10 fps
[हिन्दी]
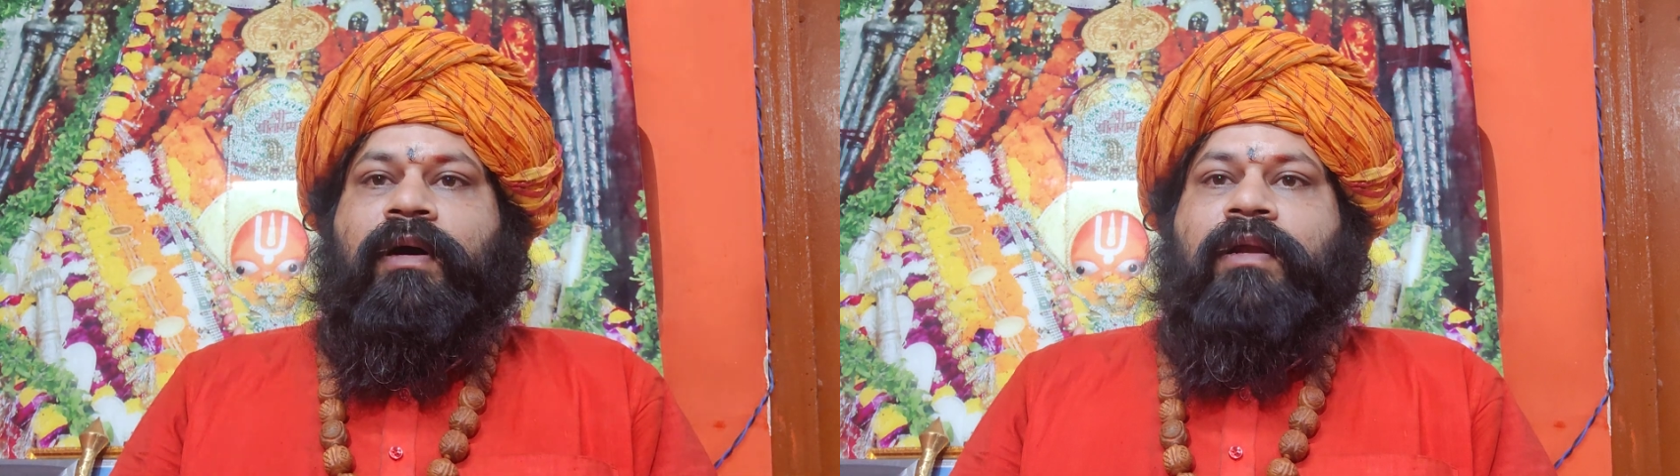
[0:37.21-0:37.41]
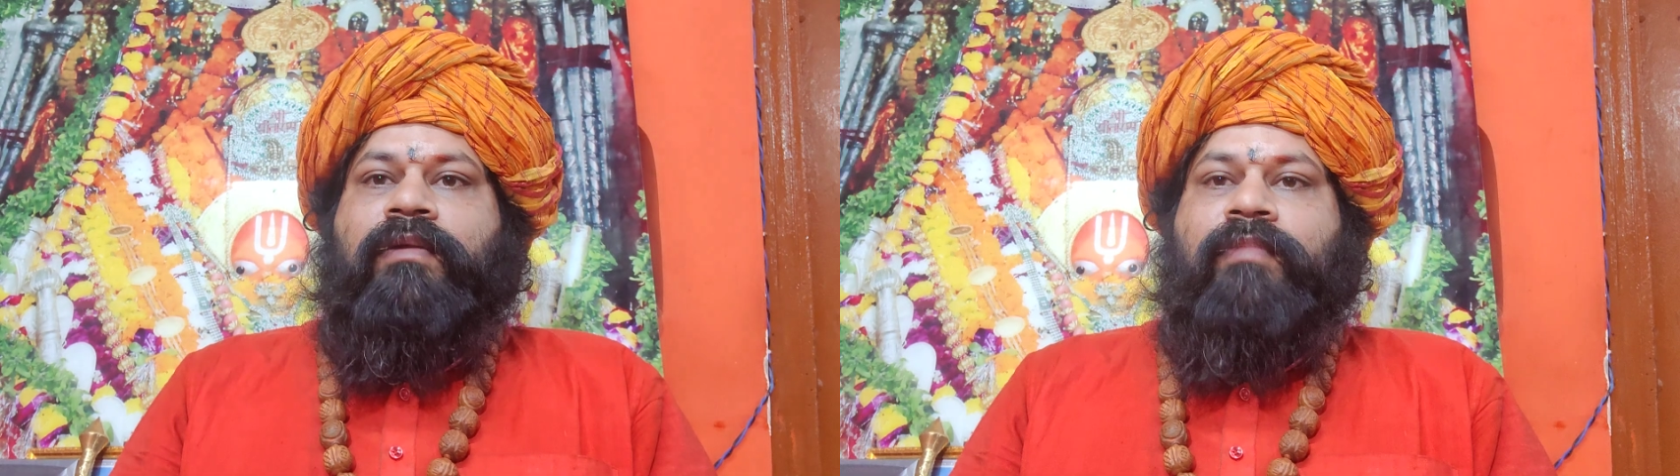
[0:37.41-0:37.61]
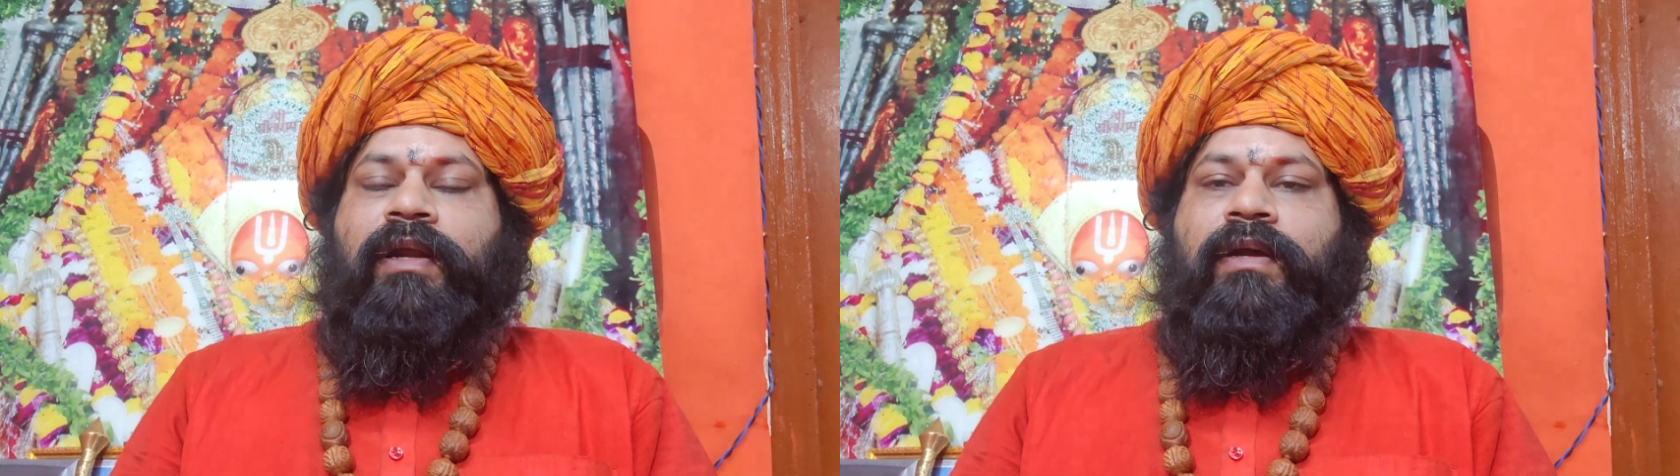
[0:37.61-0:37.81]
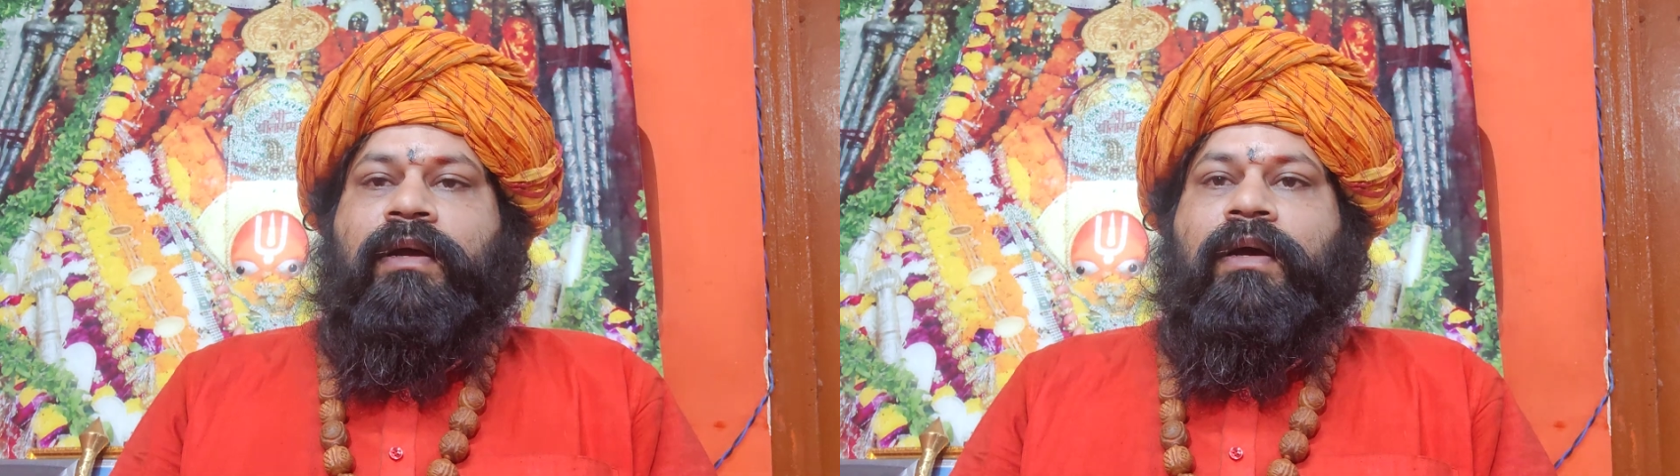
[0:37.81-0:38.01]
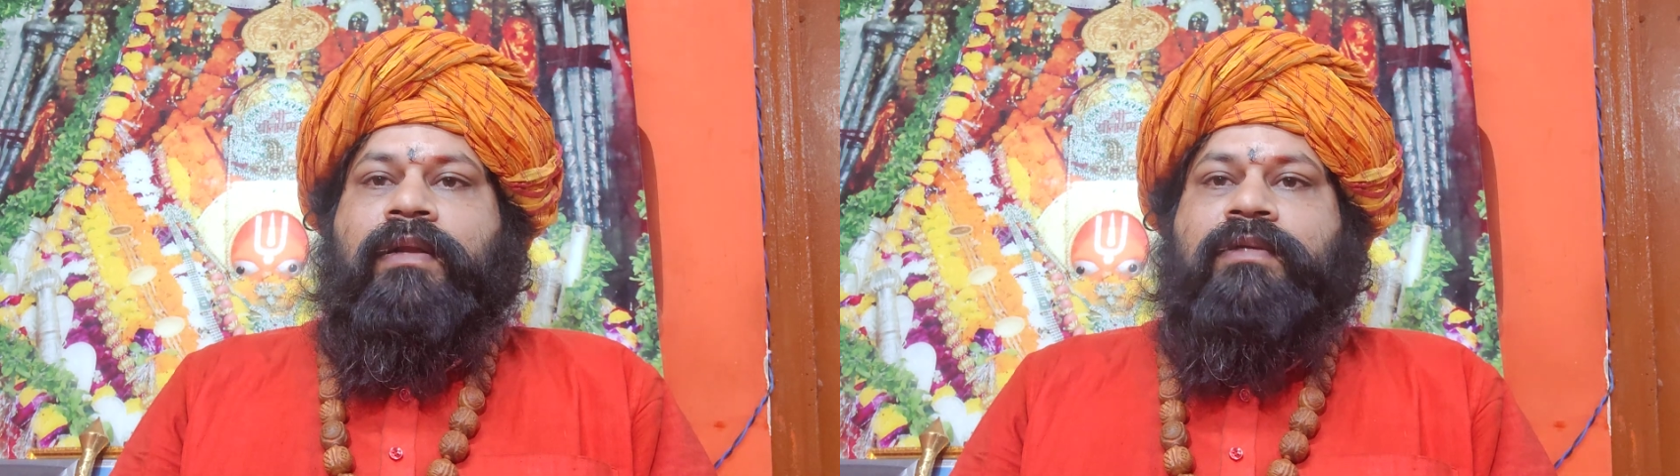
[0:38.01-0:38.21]
अन्य वर्ग
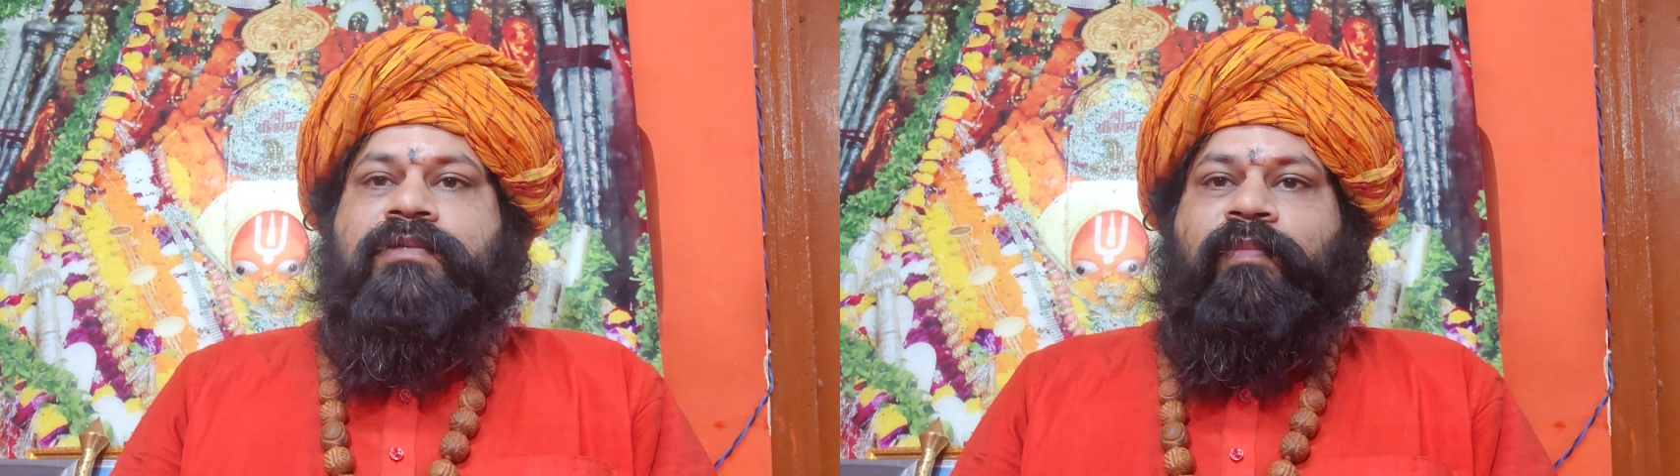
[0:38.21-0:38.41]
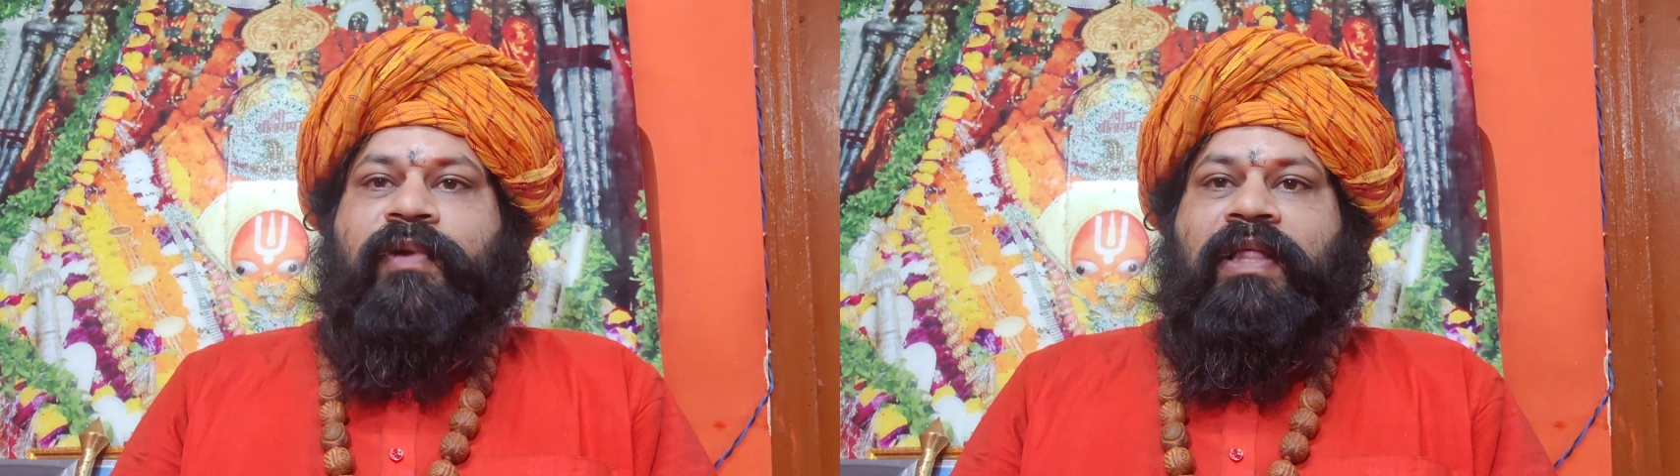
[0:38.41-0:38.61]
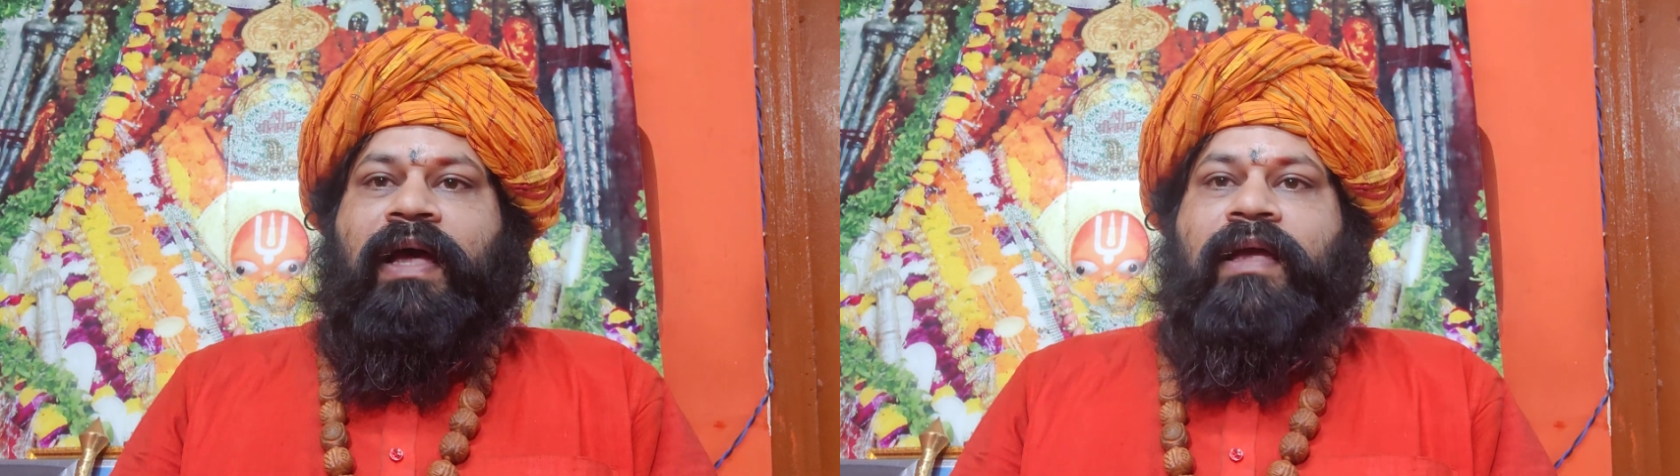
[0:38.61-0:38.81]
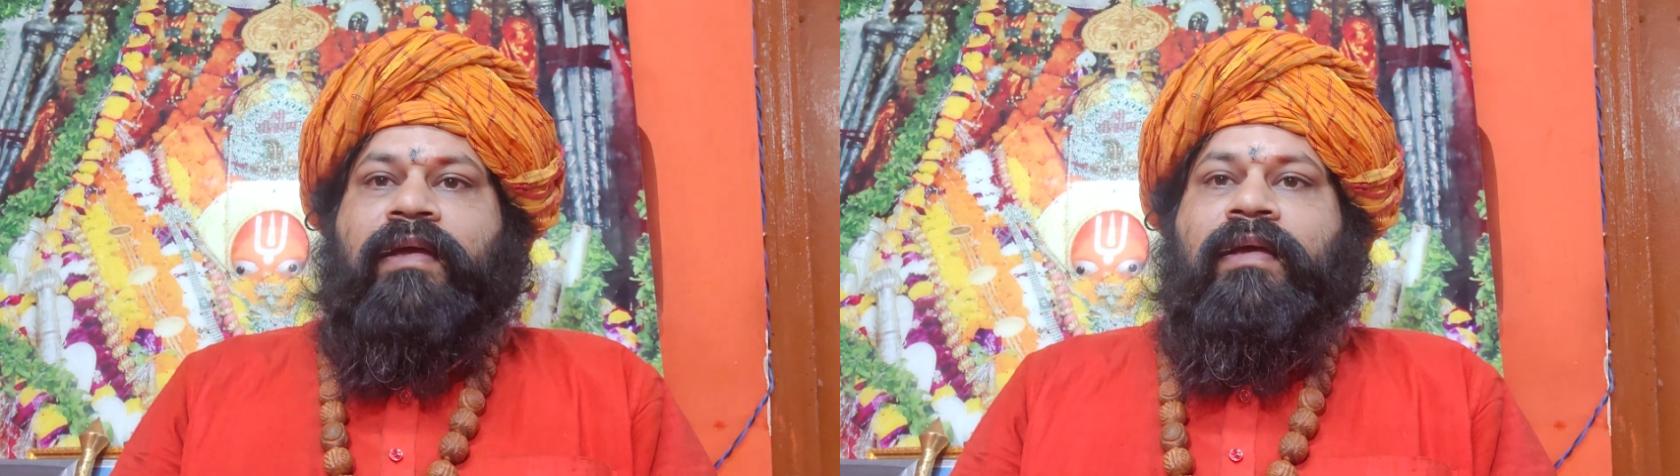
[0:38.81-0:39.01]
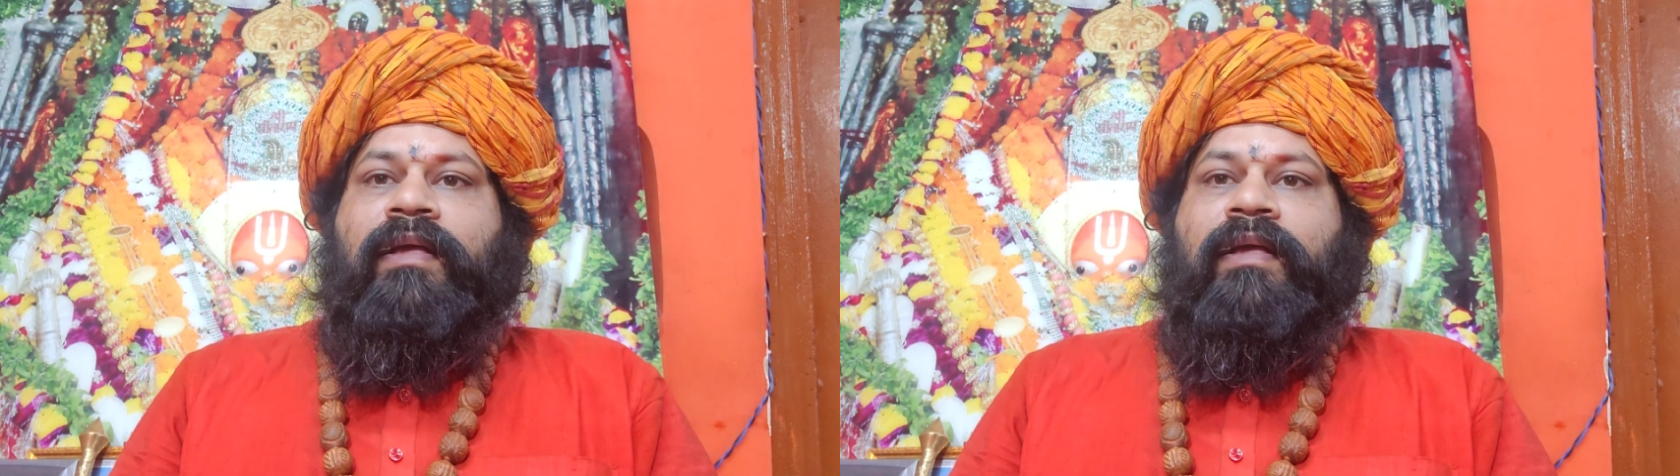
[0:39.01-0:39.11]
अन्य संप्रदाय